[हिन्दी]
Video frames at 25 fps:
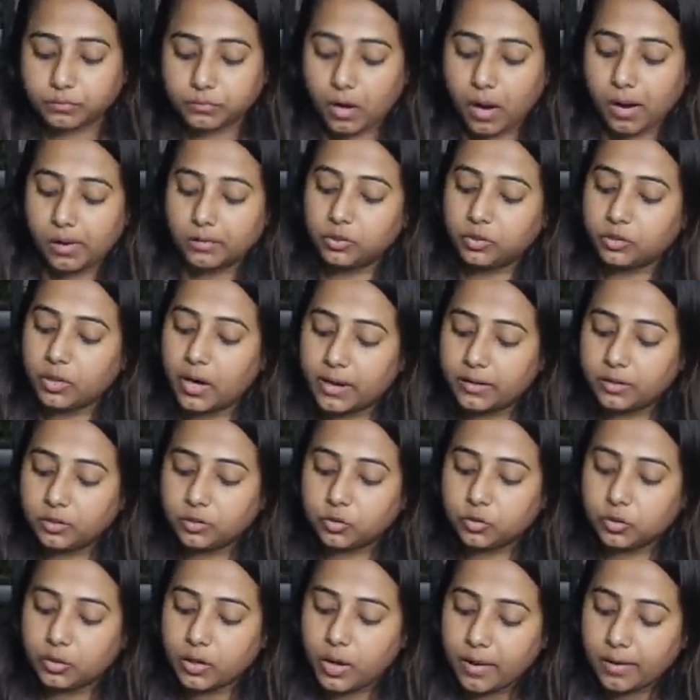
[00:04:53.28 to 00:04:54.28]
तो इस रेडिश को
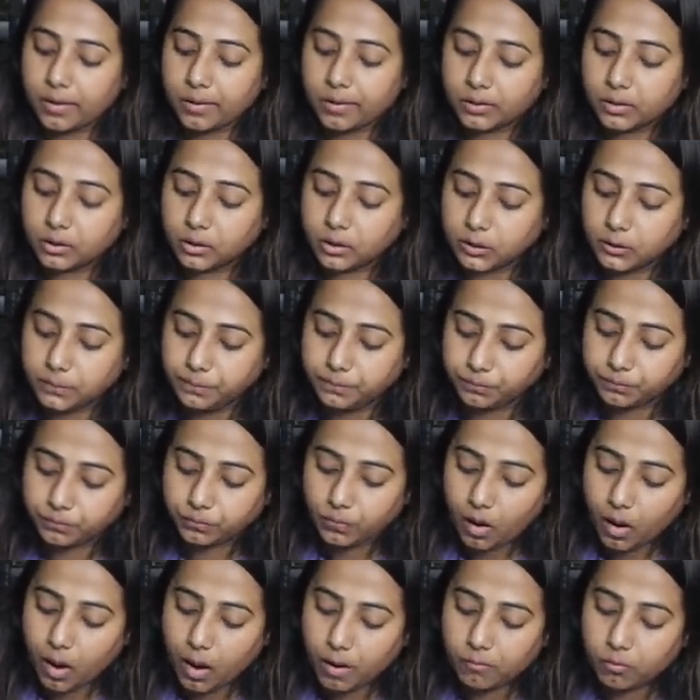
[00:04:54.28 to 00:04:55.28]
क्या करेंगे
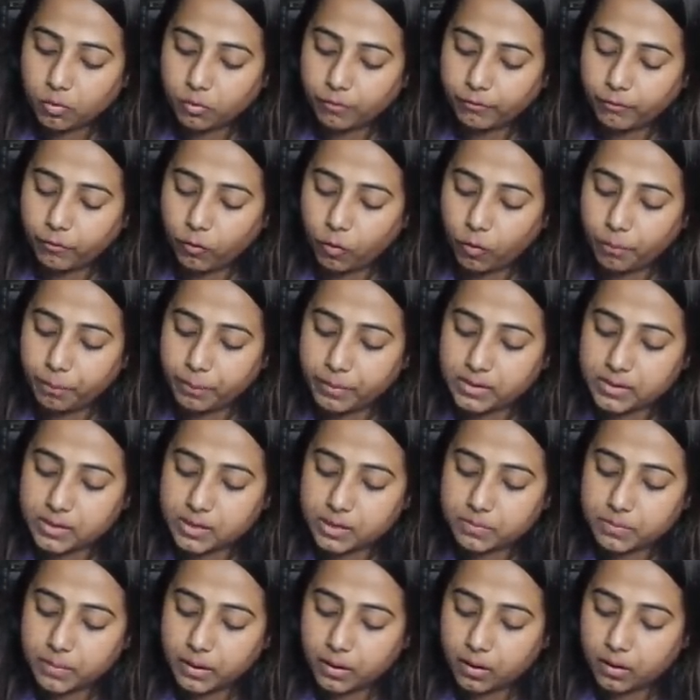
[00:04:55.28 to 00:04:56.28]
हम लोग फोर पीसेस
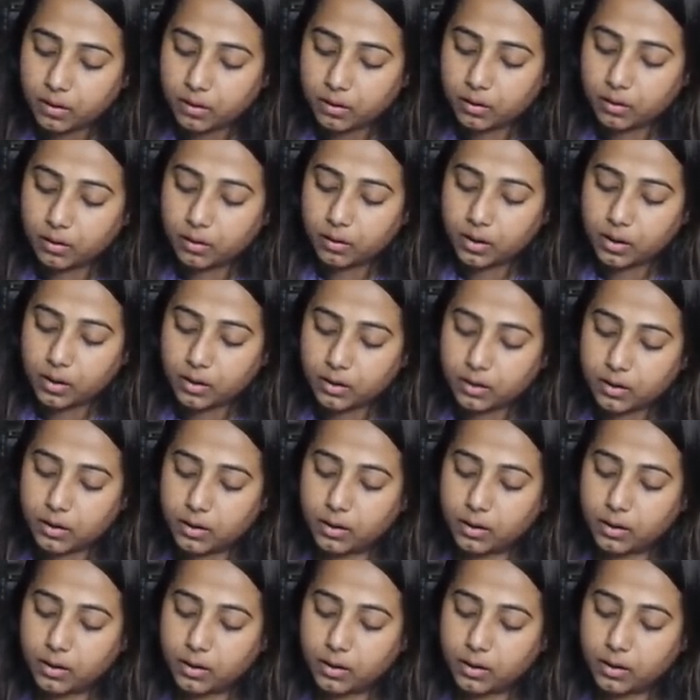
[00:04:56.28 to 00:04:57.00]
में कट कर